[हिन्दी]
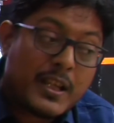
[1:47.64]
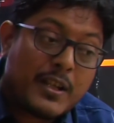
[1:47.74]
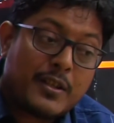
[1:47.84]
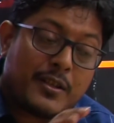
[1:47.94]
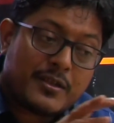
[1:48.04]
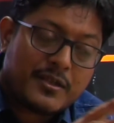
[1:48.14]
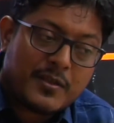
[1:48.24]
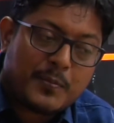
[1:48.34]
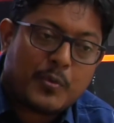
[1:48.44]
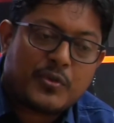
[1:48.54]
है
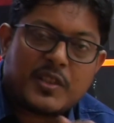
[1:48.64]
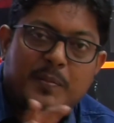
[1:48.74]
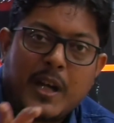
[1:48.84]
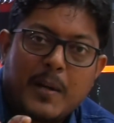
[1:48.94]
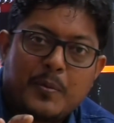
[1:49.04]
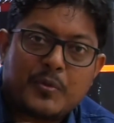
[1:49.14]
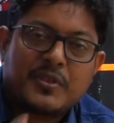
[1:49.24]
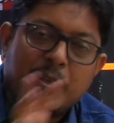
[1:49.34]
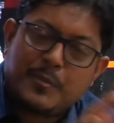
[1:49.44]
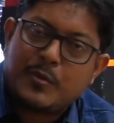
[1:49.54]
जिस प्रोसेस में आप हो
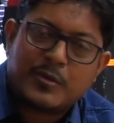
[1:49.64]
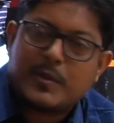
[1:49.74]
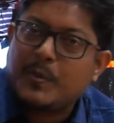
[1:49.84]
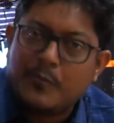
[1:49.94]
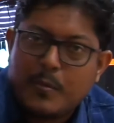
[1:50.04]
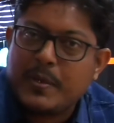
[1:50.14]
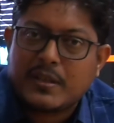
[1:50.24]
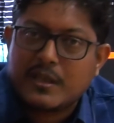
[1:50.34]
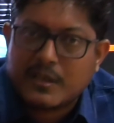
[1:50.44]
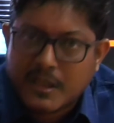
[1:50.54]
सेम प्रोसेस में वो भी
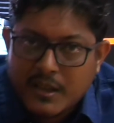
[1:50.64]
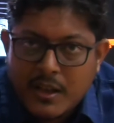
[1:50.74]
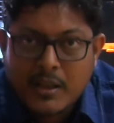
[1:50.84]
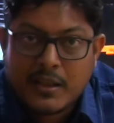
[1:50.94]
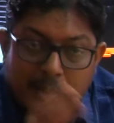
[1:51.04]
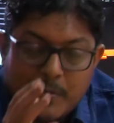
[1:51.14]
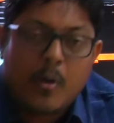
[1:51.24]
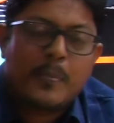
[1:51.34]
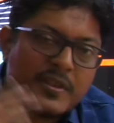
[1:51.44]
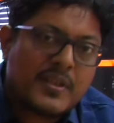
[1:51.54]
एक दिन थे लेकिन हम
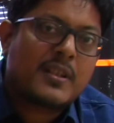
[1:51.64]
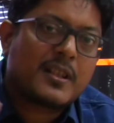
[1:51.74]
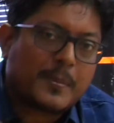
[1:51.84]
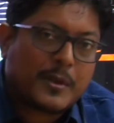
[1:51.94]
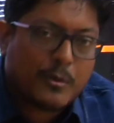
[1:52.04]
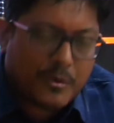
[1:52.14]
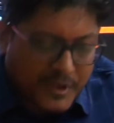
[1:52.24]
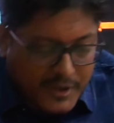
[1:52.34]
कॉम्पिटिशन ही गजब के लोगों से